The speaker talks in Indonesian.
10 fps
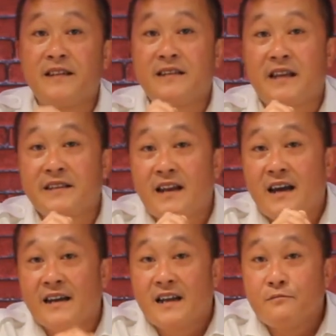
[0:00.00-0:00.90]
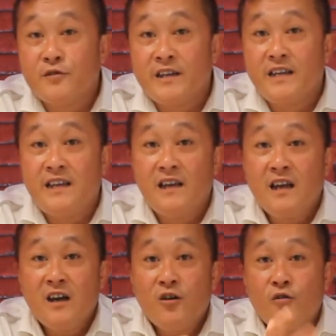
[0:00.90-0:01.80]
nanti kita nyalakan lampu
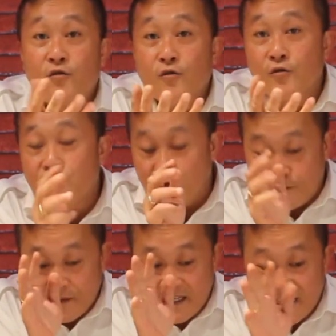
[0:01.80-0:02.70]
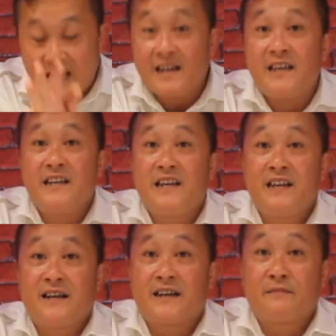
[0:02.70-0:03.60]
ini untuk menyinari
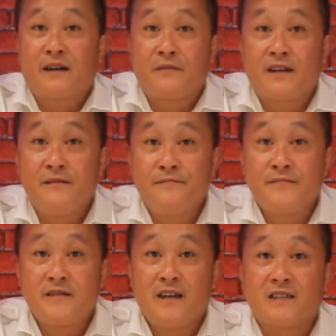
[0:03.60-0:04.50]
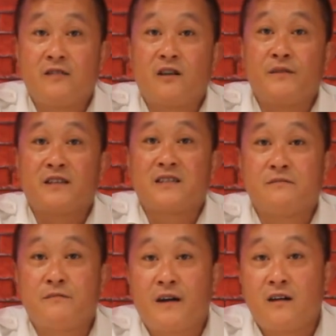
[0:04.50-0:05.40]
ini ada marmer yang saya udah
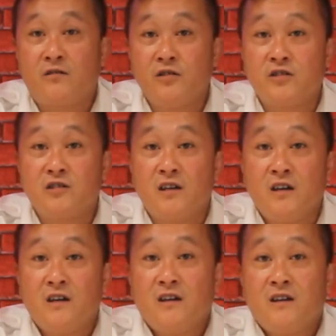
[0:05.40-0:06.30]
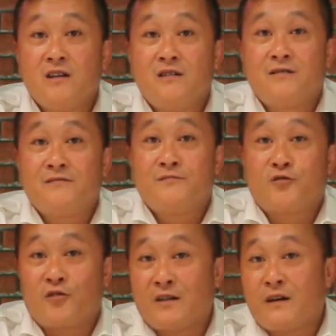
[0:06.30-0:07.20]
minta sama Pak Agus
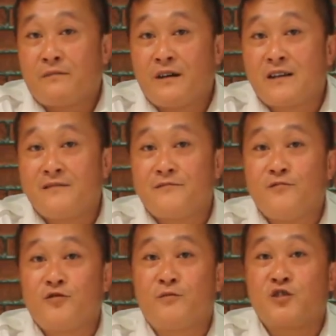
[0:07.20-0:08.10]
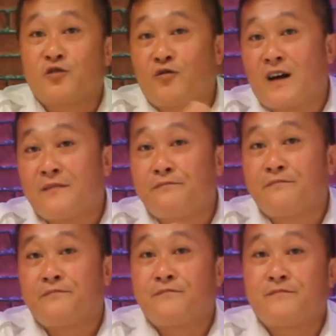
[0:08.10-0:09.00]
potongan marmer untuk
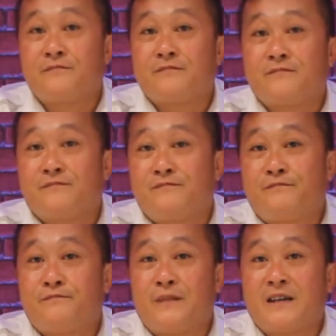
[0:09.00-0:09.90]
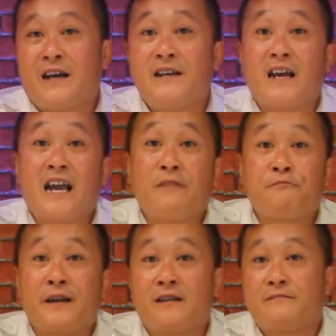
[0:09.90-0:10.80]
mencotokkan pada ada
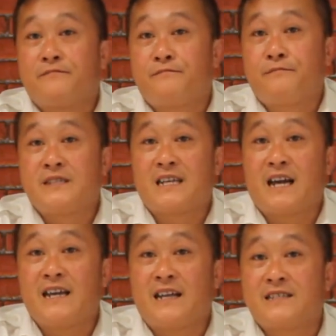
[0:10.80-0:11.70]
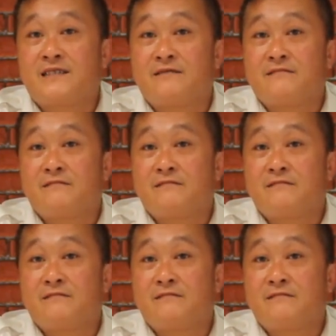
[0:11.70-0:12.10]
efek pencahayaan